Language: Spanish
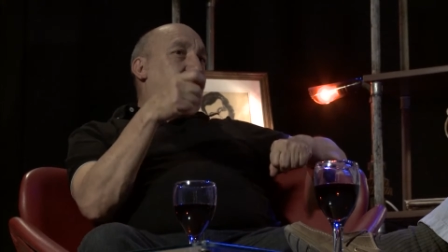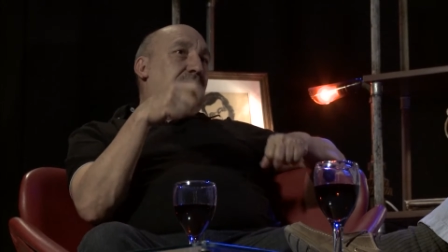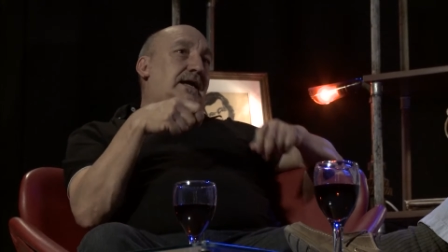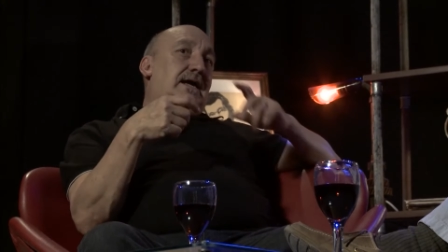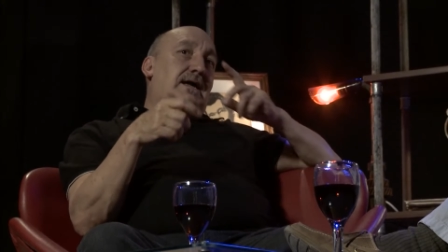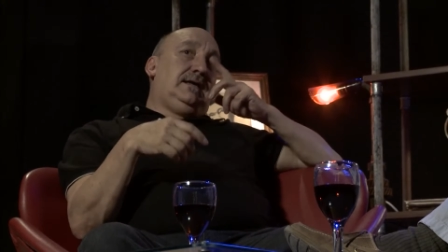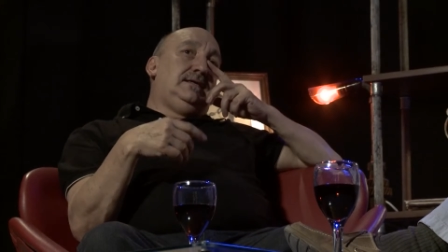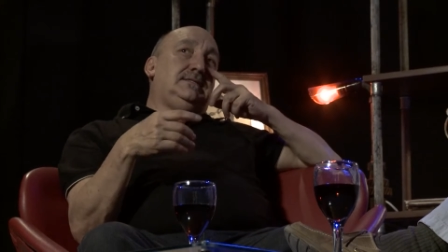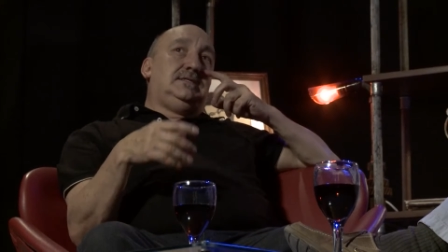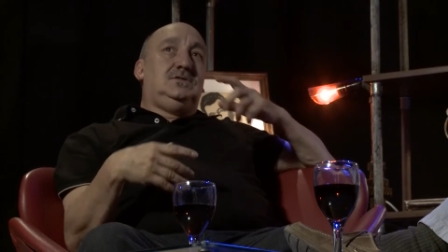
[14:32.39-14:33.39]
acá, qué
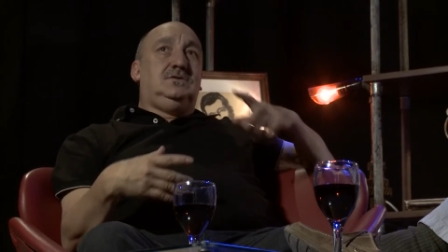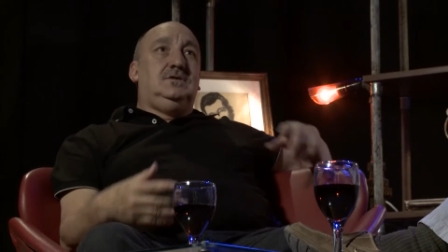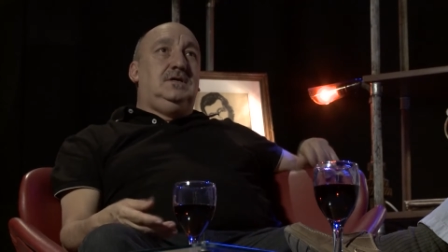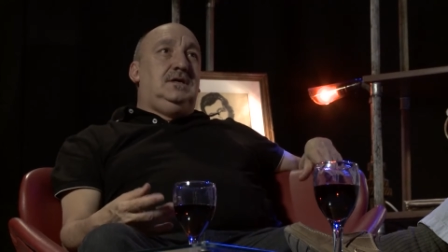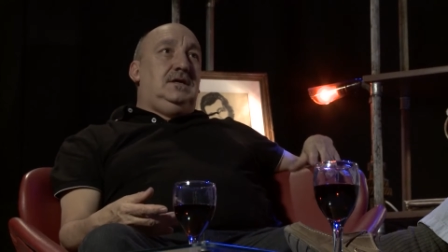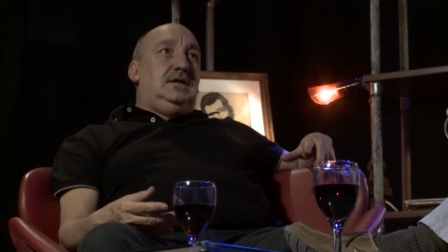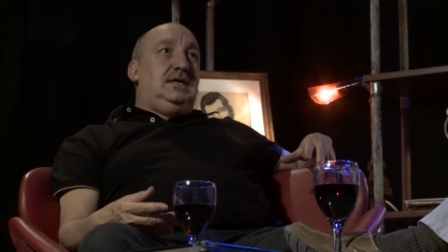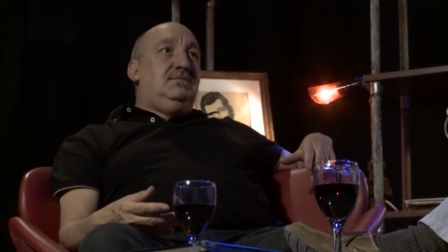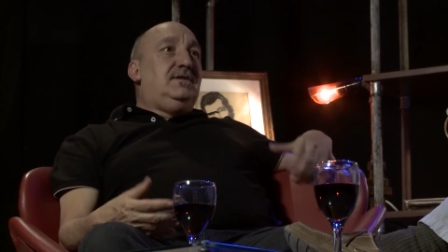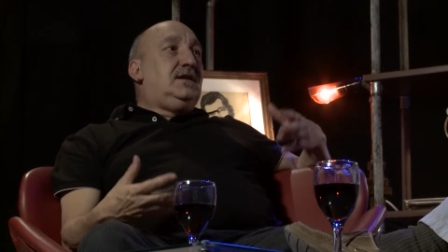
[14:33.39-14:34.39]
sé yo,
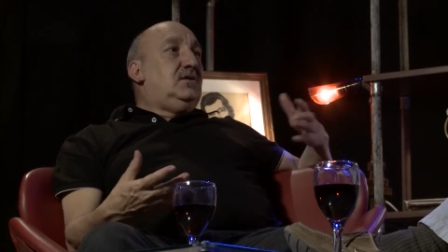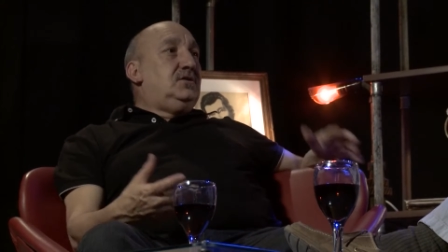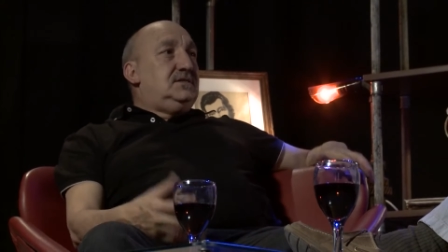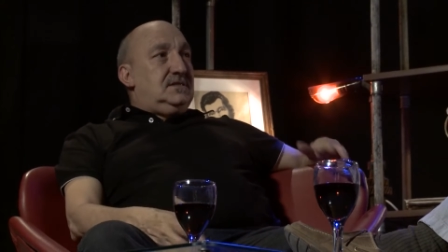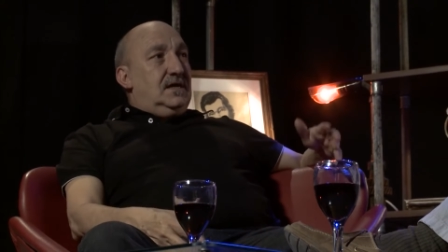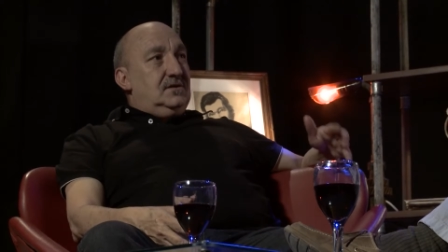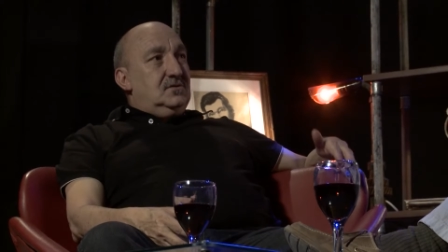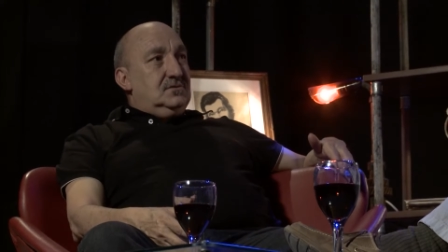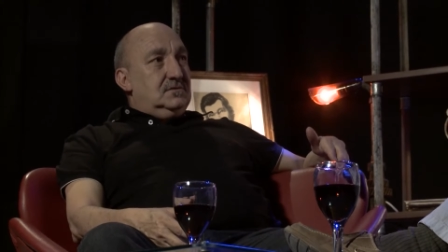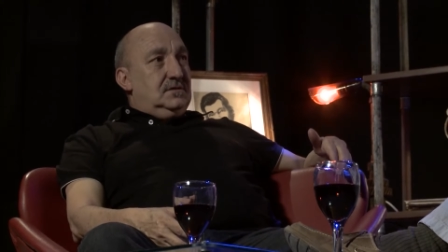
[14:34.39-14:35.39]
y ver los ensayos.